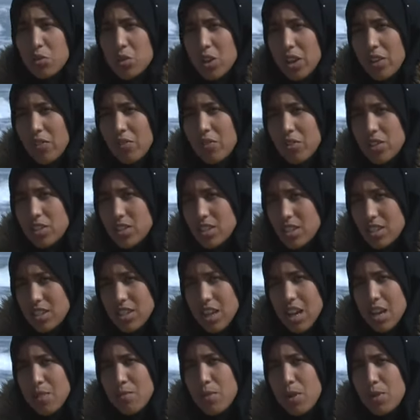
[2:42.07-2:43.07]
كيف
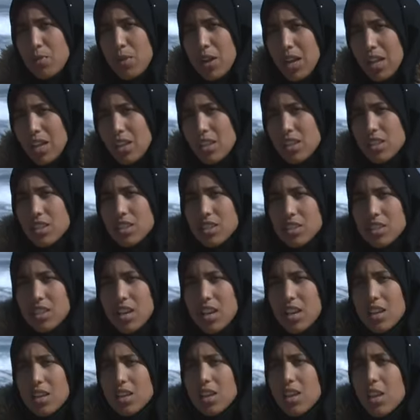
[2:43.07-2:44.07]
تتعامل مع
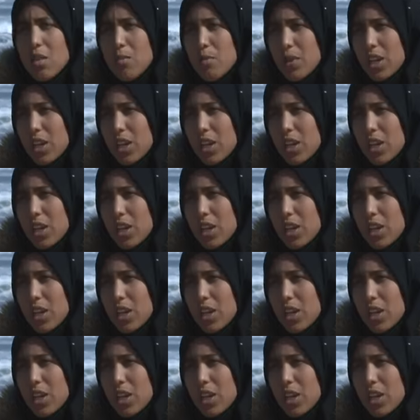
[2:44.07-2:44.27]
الانسان